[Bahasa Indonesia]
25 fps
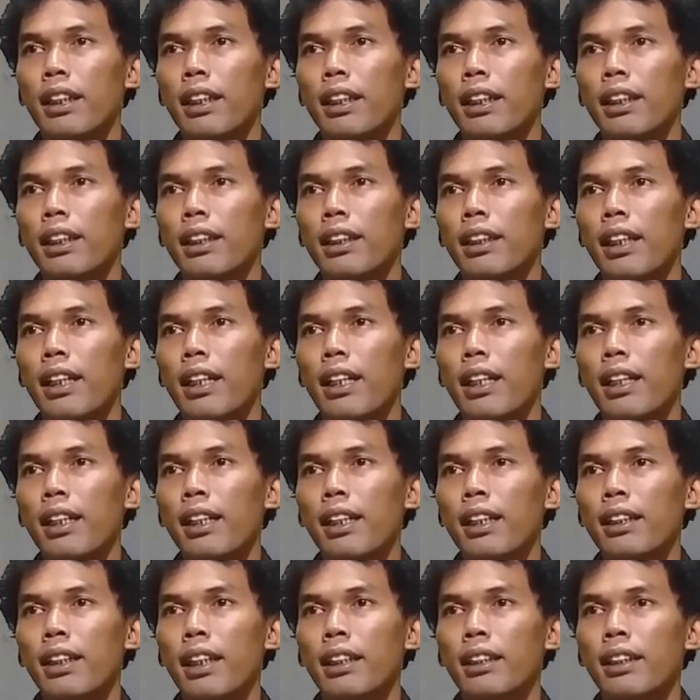Kita
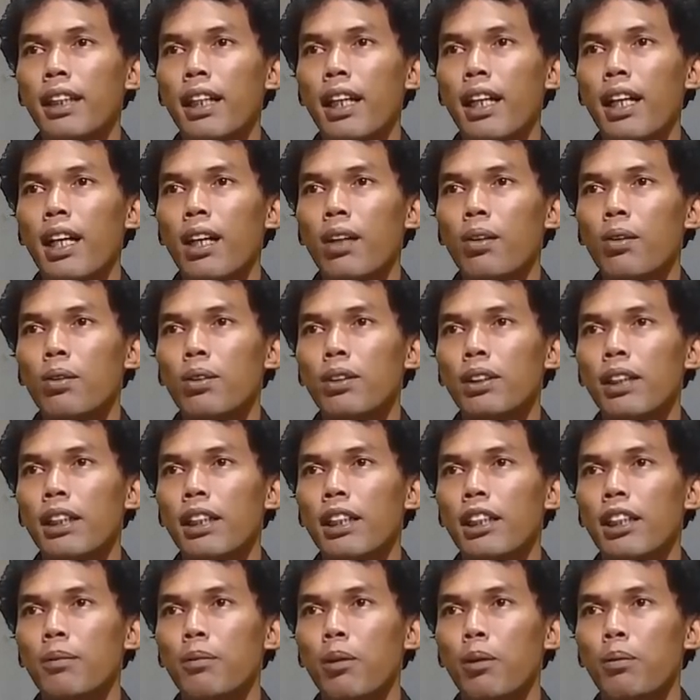klik saja akun
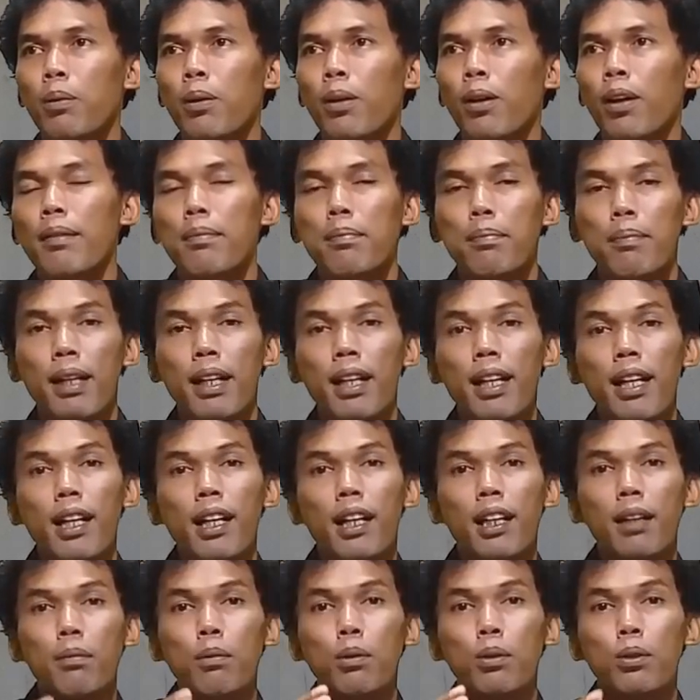saya dibobol. Maka
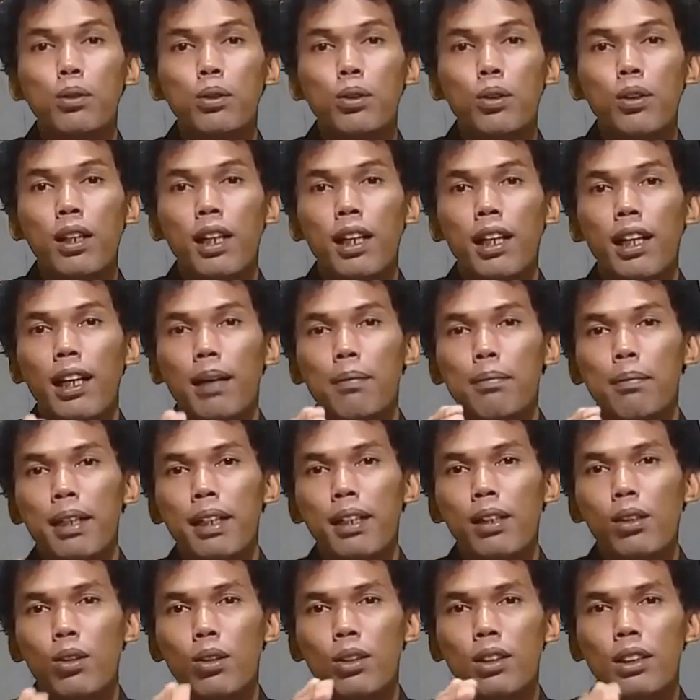akan muncul
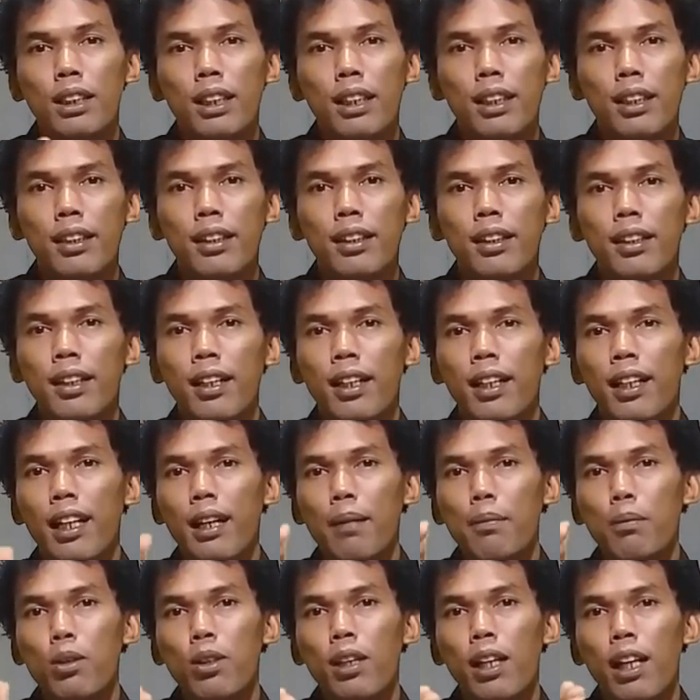halaman login.
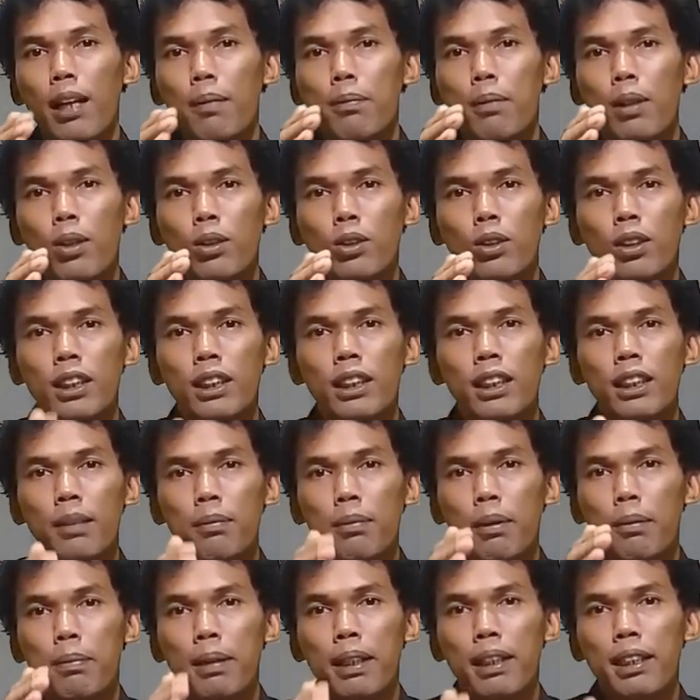Namun halaman login di sini
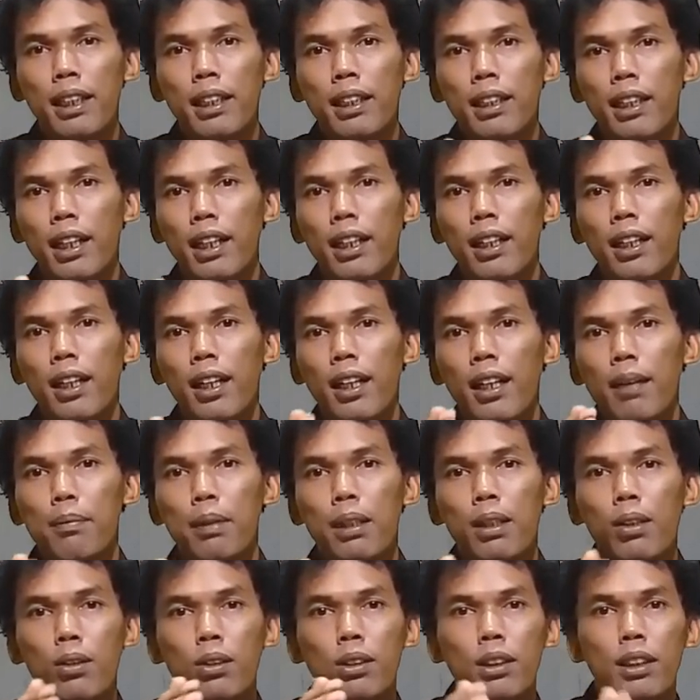berbeda dengan
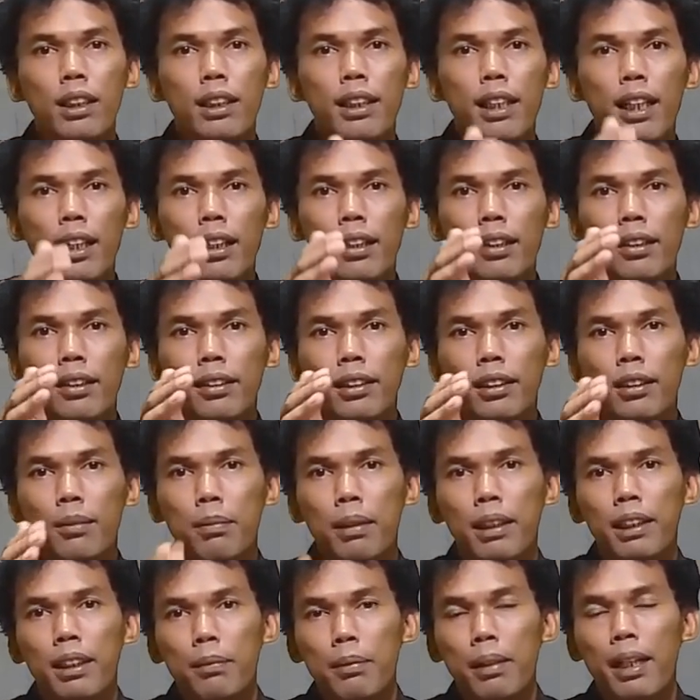halaman login yang
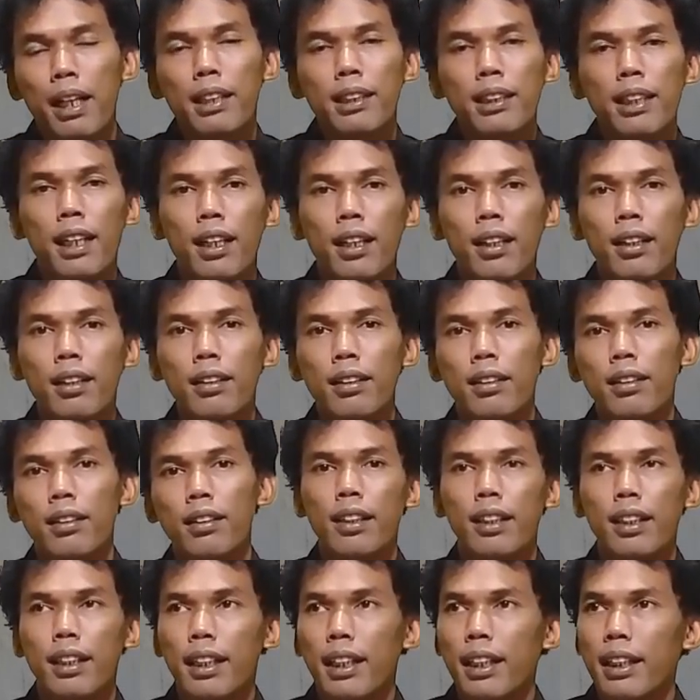seperti biasa
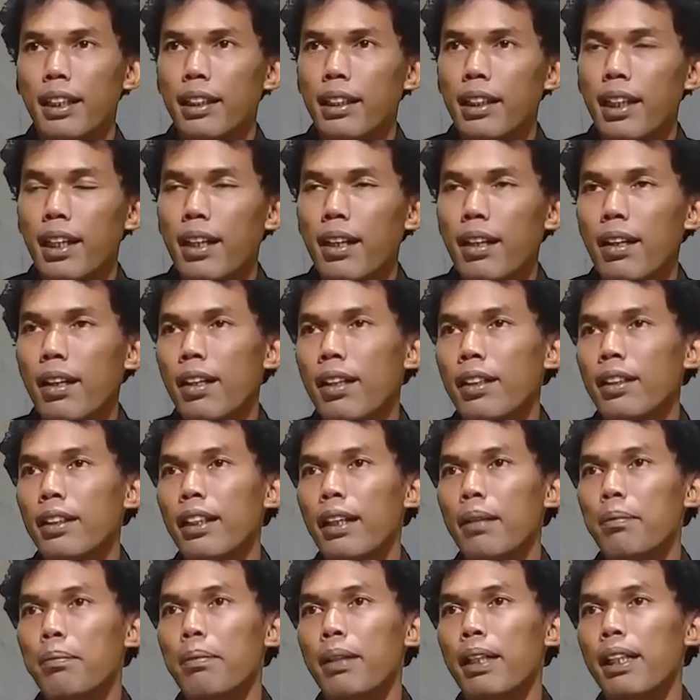kita
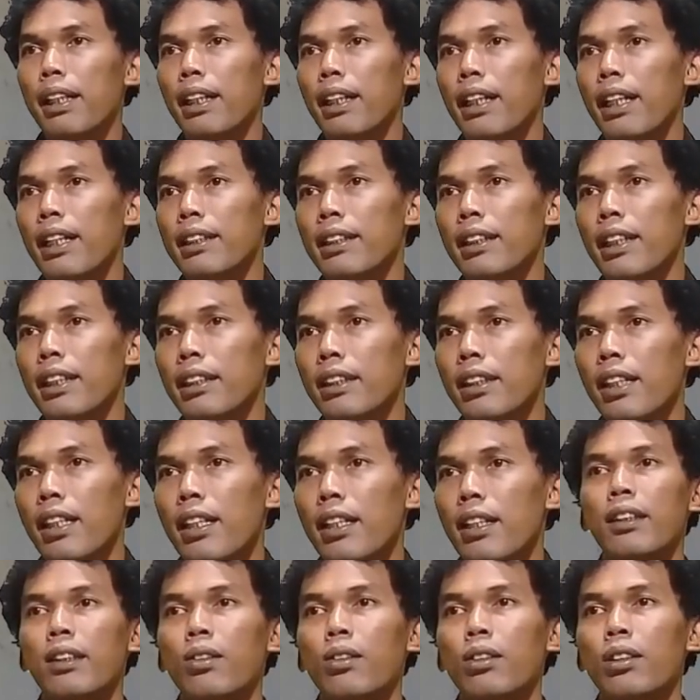tempelkan
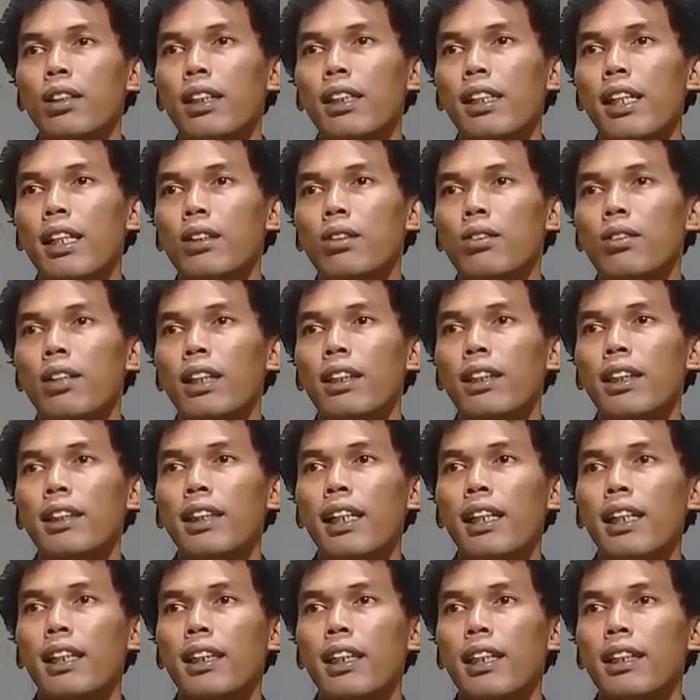saja user yang sudah
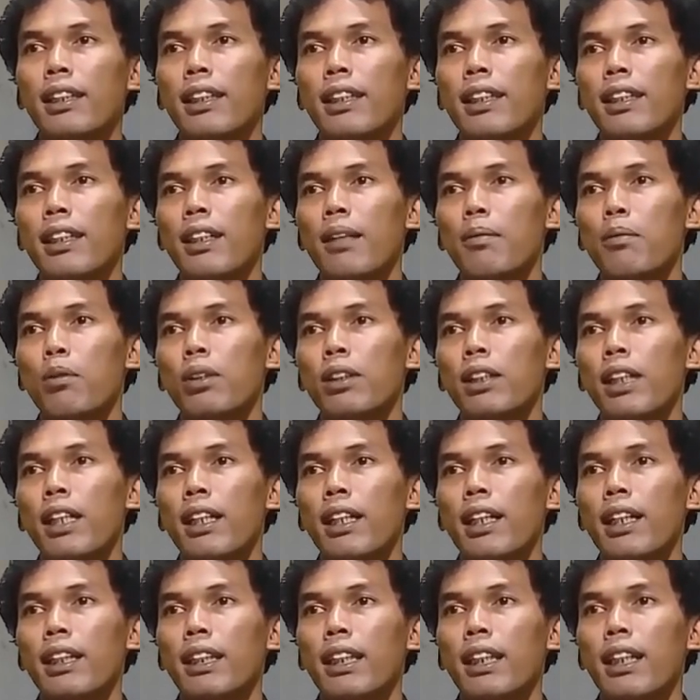tersalin tadi
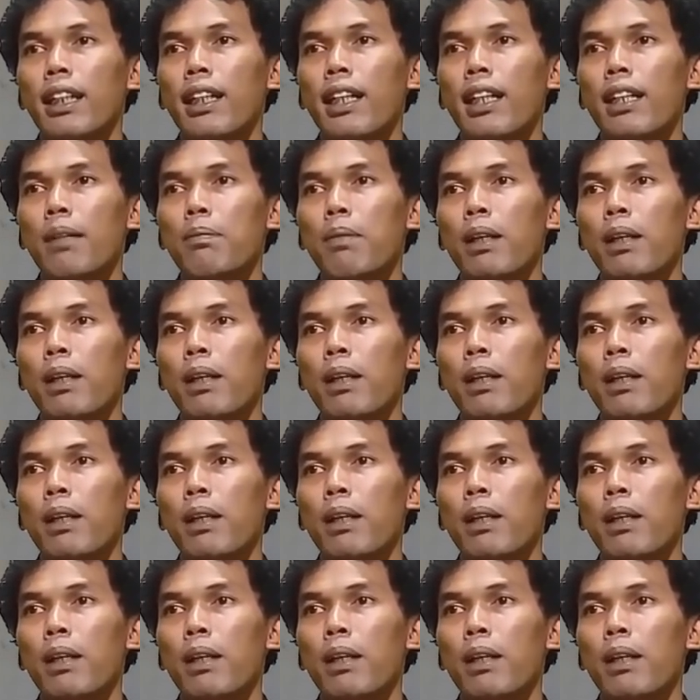kemudian ketikkan